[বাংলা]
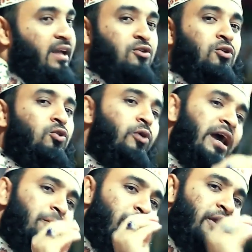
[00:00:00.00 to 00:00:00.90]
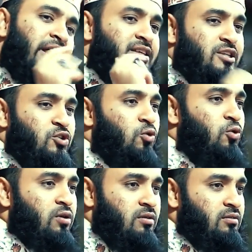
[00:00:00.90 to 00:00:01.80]
এজন্য দুঃখের পরেই আছে
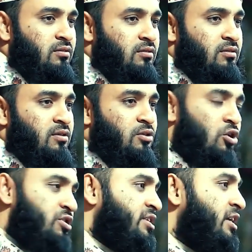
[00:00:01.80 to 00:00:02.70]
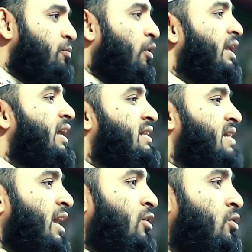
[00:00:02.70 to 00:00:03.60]
সুখ কষ্টের পরেই
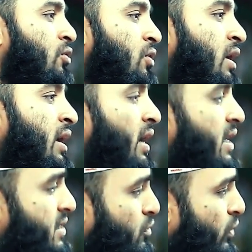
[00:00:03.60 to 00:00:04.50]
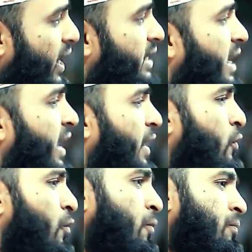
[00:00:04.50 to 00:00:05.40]
আছে আনন্দ এই দুনিয়াটাই
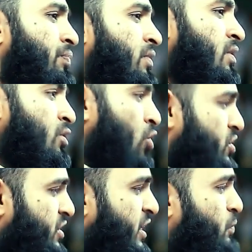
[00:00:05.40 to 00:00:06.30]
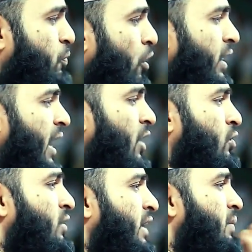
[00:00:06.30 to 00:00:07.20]
এরকম কষ্টের পরই
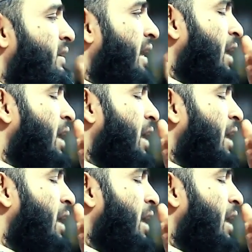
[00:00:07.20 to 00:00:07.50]
আনন্দ দেখবেন